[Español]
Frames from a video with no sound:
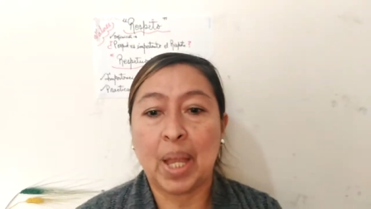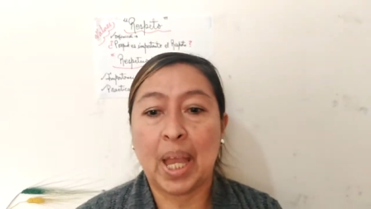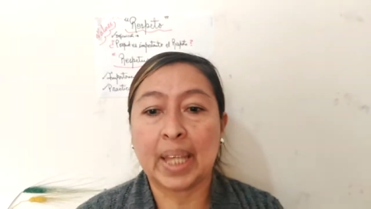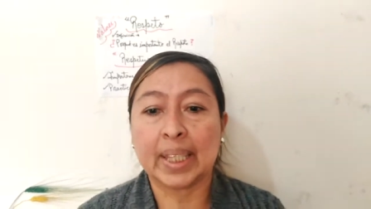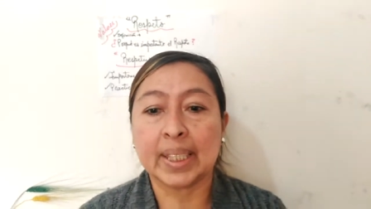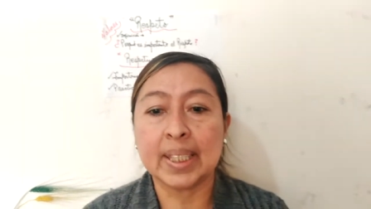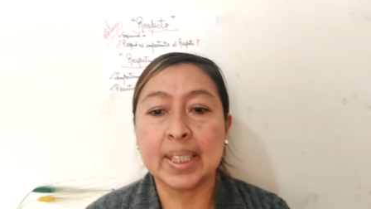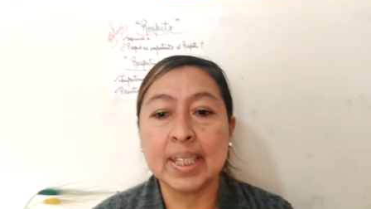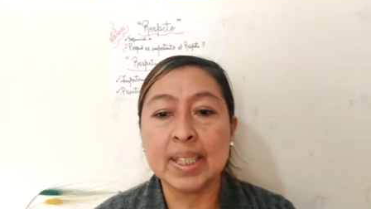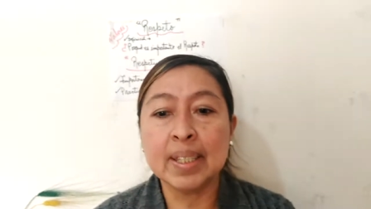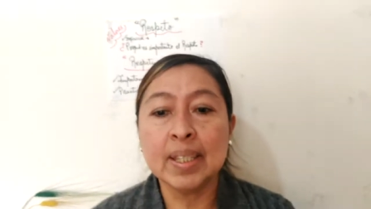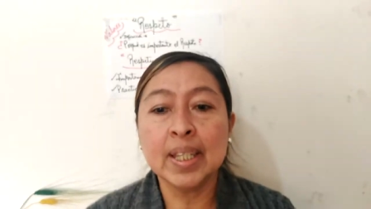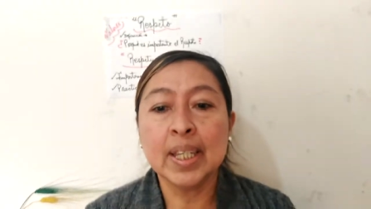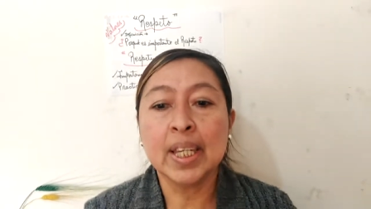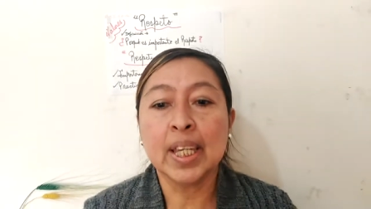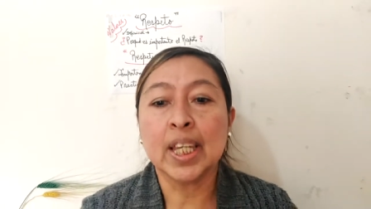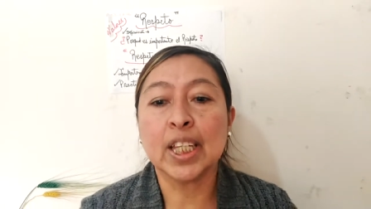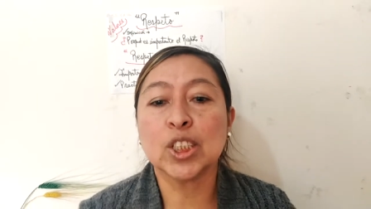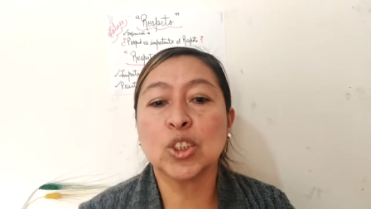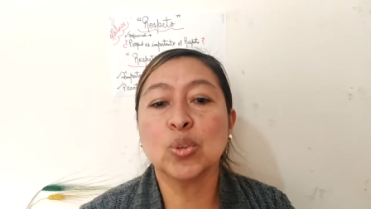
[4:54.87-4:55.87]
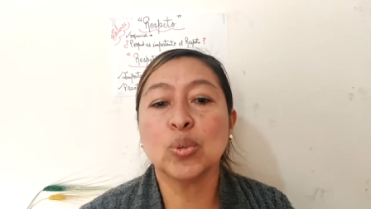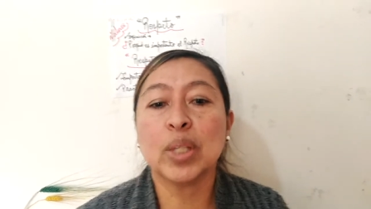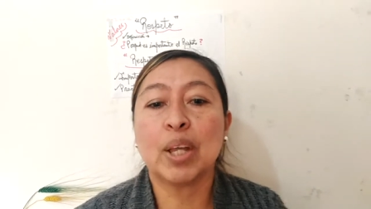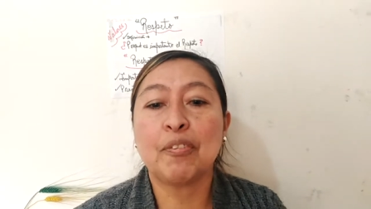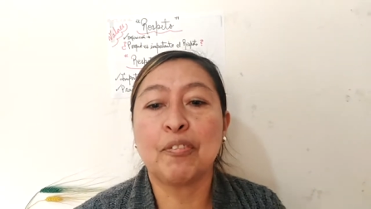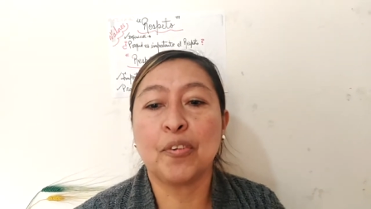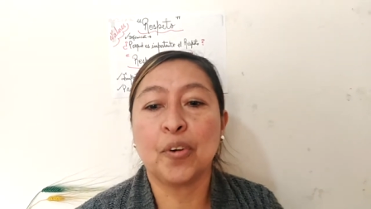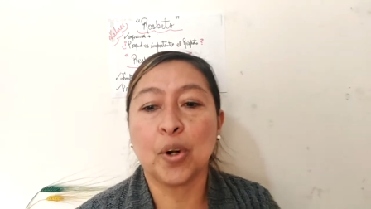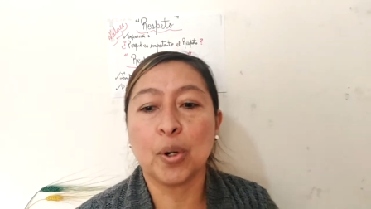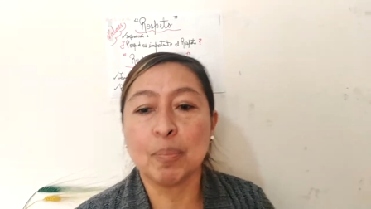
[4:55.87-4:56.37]
Aquí es una
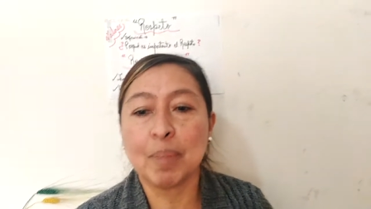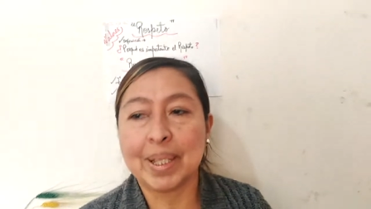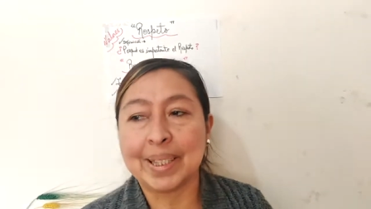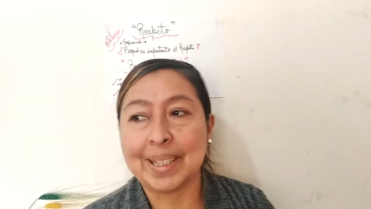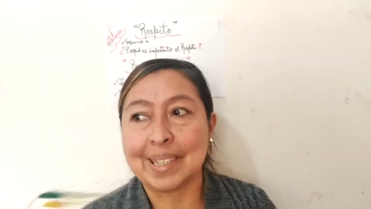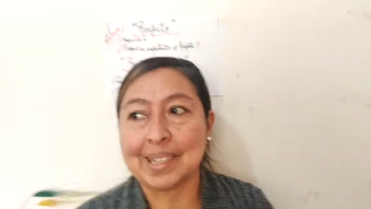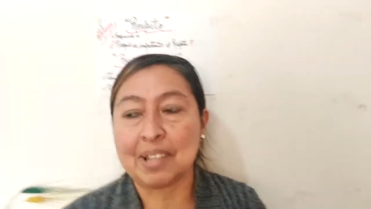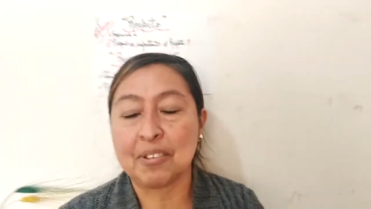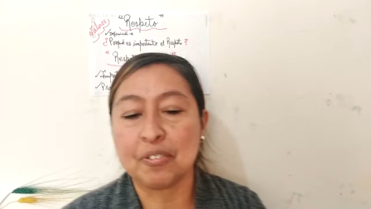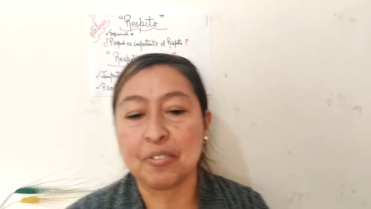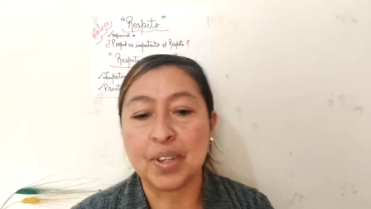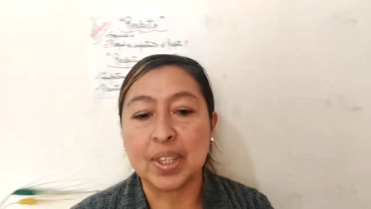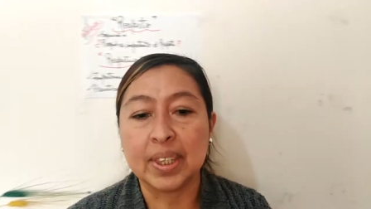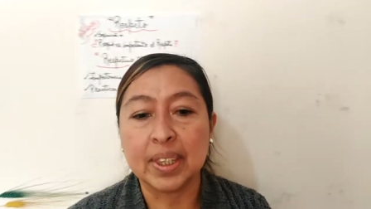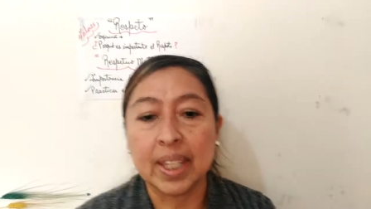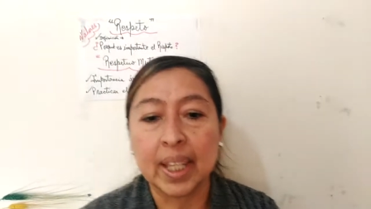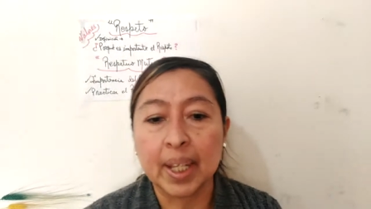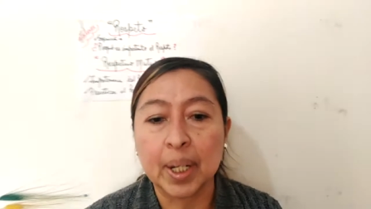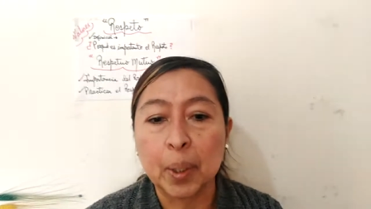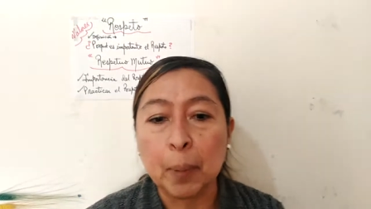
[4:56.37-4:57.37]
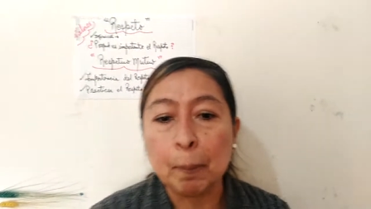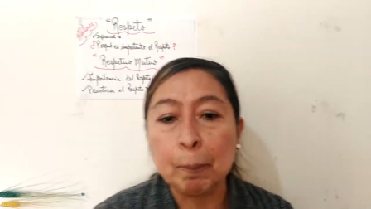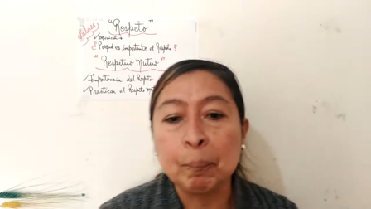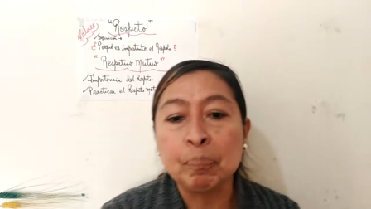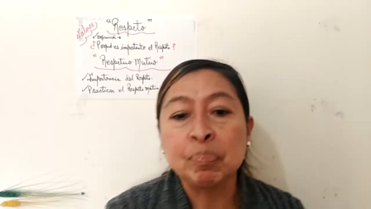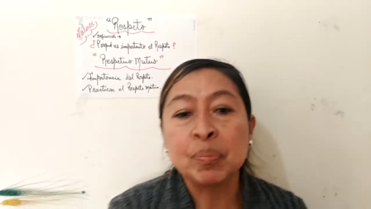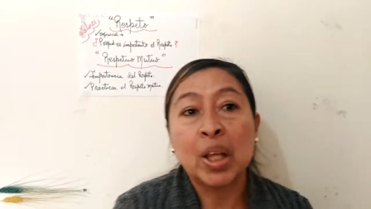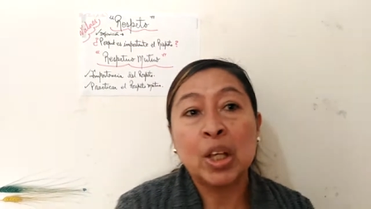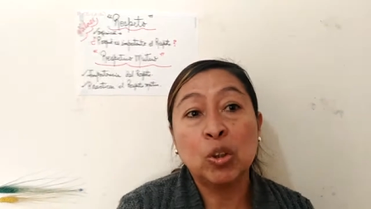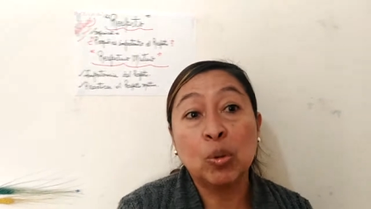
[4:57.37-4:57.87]
forma de defender
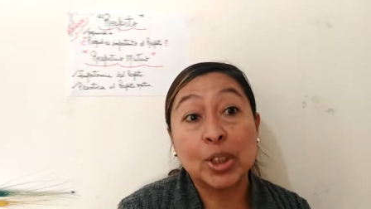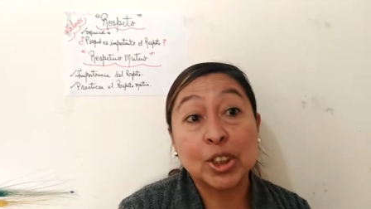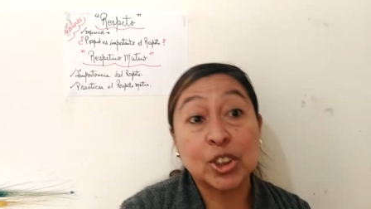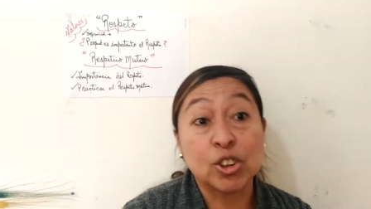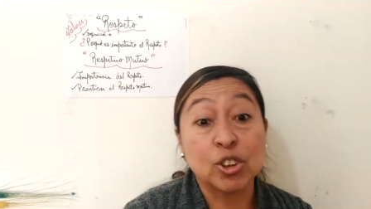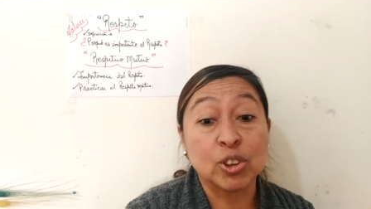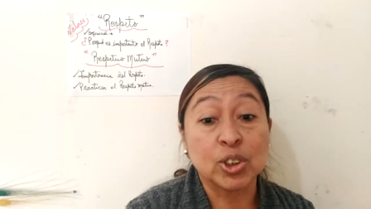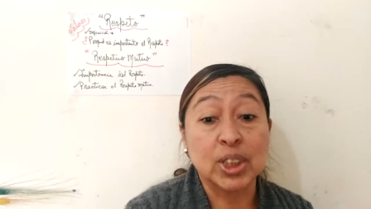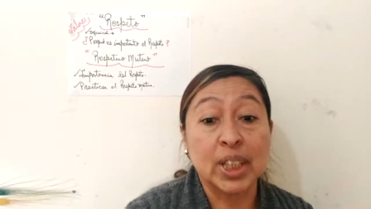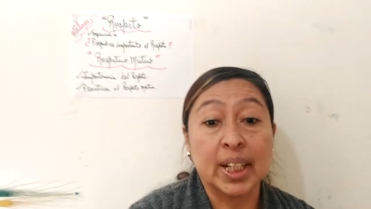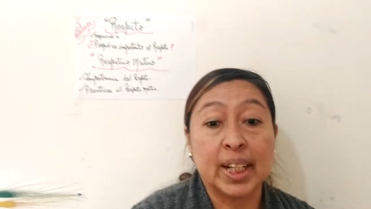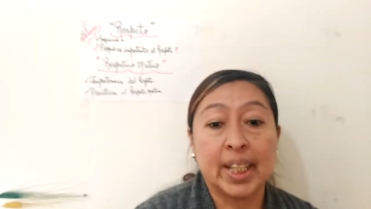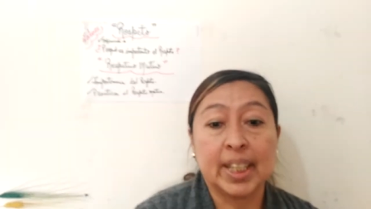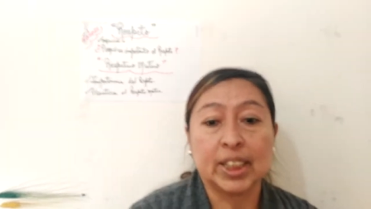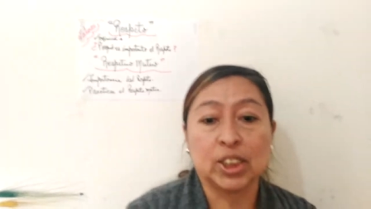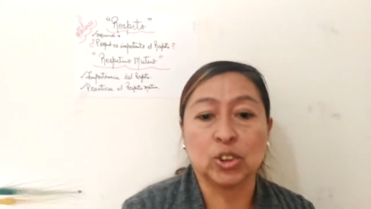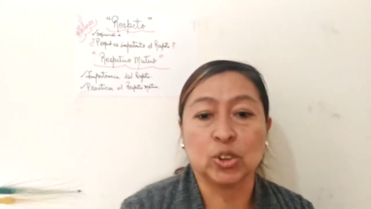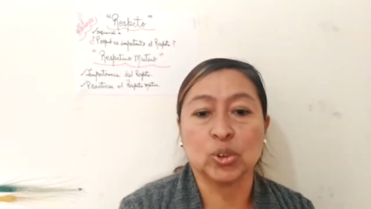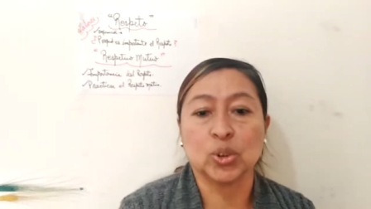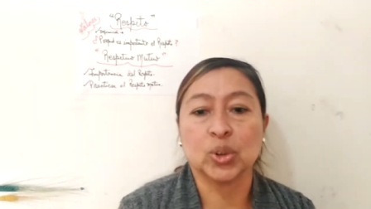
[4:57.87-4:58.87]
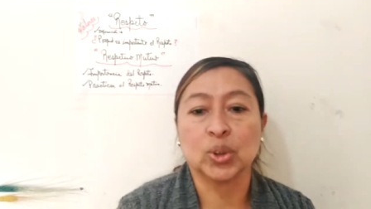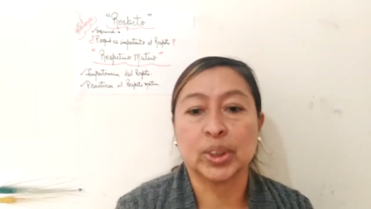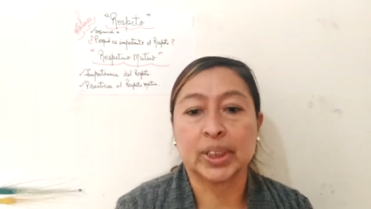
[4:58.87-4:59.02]
nuestros derechos,